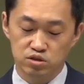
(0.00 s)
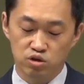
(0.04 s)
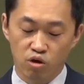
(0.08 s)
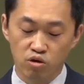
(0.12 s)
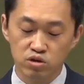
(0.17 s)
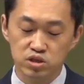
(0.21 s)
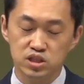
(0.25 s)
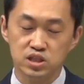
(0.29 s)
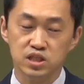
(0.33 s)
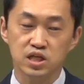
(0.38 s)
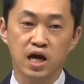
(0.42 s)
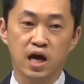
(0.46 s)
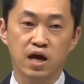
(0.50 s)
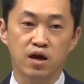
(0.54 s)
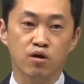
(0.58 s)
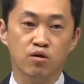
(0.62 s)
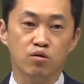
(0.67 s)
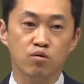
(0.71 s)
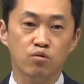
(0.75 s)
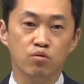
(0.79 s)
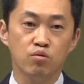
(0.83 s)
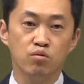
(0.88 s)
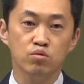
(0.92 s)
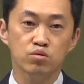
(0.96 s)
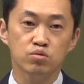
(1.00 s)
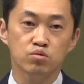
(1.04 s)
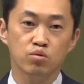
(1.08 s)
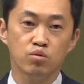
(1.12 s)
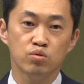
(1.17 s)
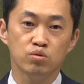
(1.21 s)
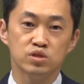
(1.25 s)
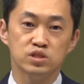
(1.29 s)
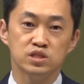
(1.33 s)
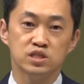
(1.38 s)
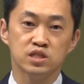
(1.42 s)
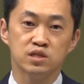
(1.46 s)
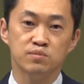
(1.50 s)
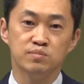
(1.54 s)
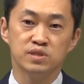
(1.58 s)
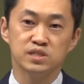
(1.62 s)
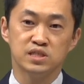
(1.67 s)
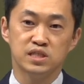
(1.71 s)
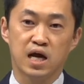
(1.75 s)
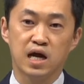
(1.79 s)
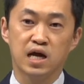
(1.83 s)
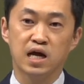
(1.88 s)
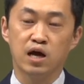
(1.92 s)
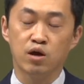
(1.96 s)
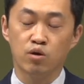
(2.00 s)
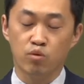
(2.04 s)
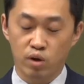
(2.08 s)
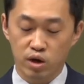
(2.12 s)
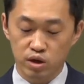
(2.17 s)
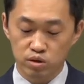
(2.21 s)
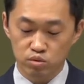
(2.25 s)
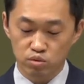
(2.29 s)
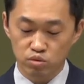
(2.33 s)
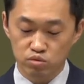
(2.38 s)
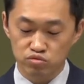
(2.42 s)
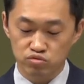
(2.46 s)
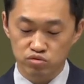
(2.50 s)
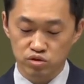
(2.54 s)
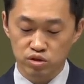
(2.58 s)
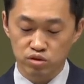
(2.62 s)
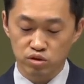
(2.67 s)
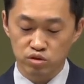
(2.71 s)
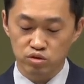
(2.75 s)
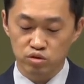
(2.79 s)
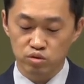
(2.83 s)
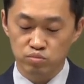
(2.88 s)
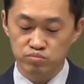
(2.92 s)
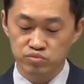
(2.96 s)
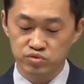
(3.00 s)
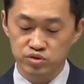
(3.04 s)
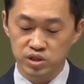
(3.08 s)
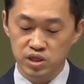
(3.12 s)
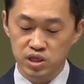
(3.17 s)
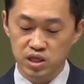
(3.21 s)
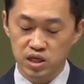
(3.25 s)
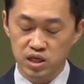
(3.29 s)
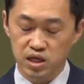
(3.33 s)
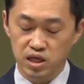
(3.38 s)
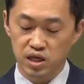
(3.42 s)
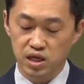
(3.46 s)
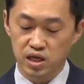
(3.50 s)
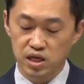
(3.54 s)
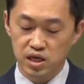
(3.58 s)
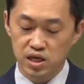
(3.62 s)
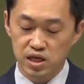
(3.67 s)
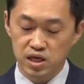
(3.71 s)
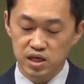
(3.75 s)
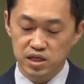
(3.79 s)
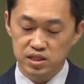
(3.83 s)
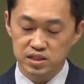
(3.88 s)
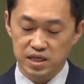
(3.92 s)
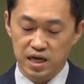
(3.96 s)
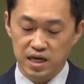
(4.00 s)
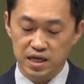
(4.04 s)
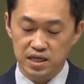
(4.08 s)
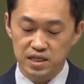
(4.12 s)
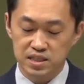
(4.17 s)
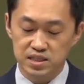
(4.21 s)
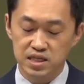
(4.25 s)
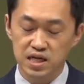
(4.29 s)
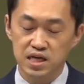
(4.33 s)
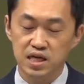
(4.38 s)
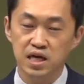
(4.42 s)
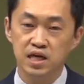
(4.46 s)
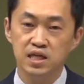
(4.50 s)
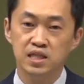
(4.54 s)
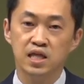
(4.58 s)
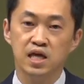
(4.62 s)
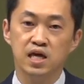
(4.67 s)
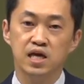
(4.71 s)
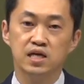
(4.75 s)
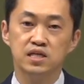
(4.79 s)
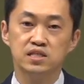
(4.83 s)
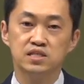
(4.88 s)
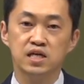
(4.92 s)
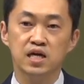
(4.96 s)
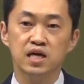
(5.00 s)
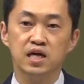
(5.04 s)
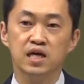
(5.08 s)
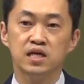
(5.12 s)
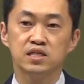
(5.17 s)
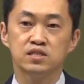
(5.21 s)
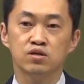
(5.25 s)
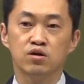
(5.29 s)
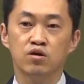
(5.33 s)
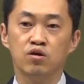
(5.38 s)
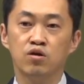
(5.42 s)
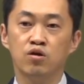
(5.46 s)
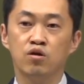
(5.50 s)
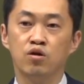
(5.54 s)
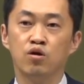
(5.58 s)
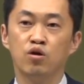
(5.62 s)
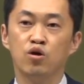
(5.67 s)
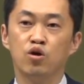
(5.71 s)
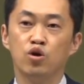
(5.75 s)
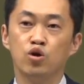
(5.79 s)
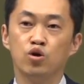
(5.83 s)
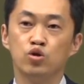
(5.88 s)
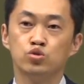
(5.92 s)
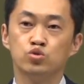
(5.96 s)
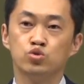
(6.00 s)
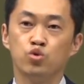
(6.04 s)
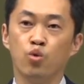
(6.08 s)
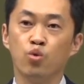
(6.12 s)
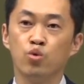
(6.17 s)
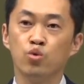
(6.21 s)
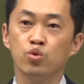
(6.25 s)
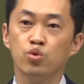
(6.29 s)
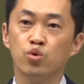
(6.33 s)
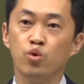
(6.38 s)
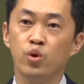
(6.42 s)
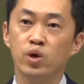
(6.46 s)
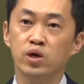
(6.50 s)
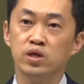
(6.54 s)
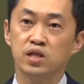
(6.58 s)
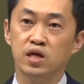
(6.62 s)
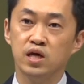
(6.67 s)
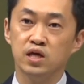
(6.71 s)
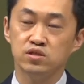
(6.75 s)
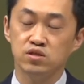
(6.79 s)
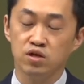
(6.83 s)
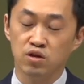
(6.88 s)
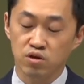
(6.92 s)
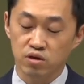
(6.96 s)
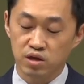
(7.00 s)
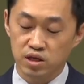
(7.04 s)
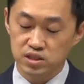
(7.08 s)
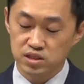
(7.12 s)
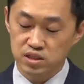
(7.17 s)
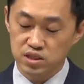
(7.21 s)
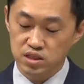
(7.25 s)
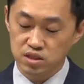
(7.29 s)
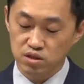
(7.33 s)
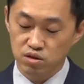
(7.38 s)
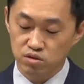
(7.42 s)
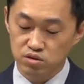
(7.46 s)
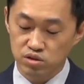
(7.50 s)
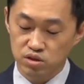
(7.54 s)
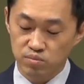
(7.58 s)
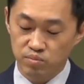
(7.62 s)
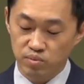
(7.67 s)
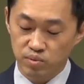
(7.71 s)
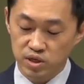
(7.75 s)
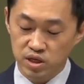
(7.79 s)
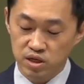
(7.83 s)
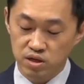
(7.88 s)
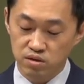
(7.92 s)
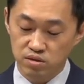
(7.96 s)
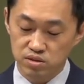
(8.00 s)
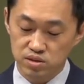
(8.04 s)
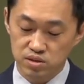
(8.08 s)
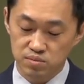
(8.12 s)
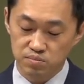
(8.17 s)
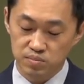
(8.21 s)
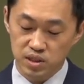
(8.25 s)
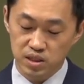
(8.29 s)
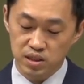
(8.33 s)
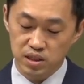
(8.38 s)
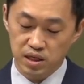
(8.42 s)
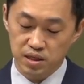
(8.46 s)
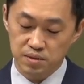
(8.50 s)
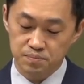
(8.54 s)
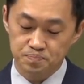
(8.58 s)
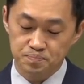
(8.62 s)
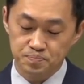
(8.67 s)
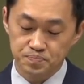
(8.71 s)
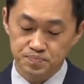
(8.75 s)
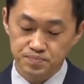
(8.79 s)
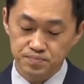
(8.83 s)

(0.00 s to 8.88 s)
정치가였고 또 지금은 작가로 활동 중인 어떤 분이 자기 책에 대, 책에서 종교에 대해서 이렇게 쓰신 것을 읽었습니다.